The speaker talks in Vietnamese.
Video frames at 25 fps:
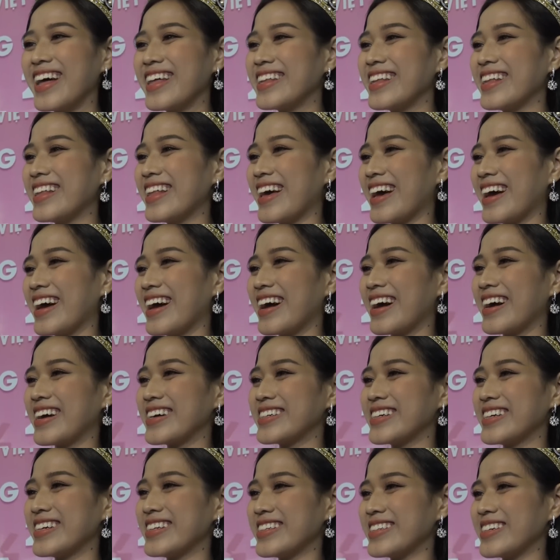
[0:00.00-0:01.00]
nên là
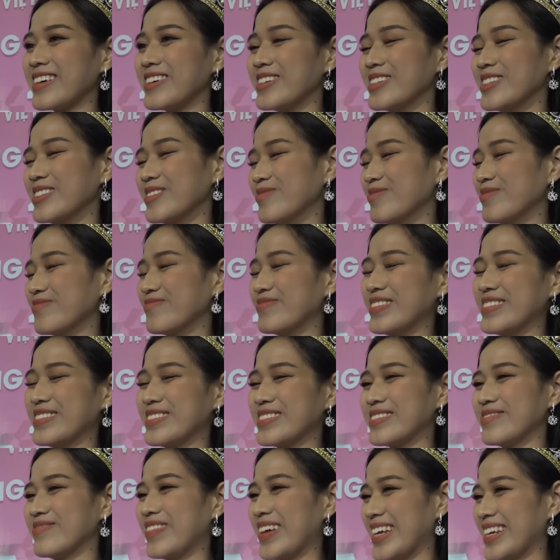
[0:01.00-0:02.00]
nghĩ là
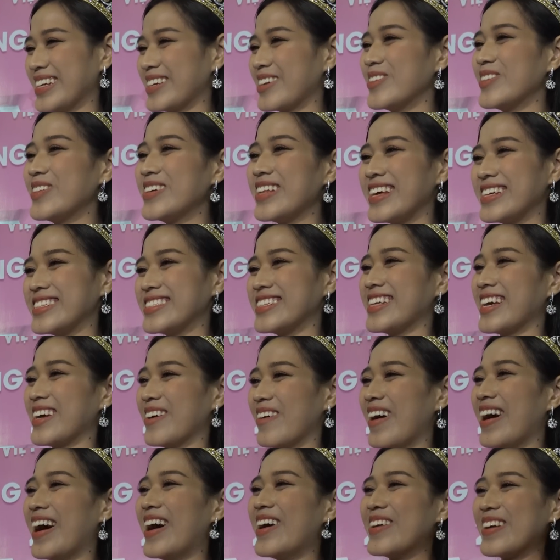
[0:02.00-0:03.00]
mình cũng có thể trở thành
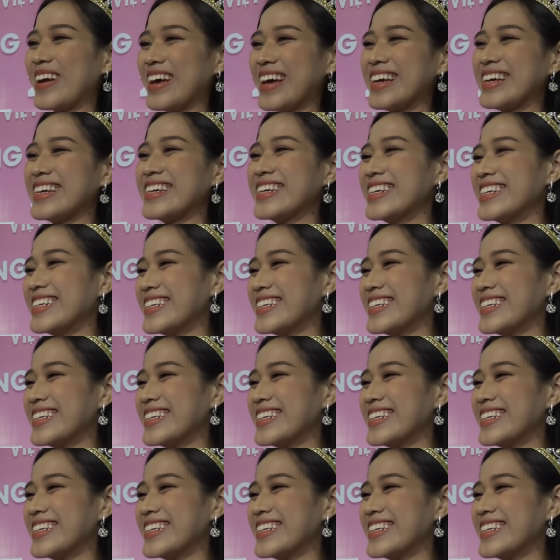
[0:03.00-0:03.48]
hoa hậu đấy.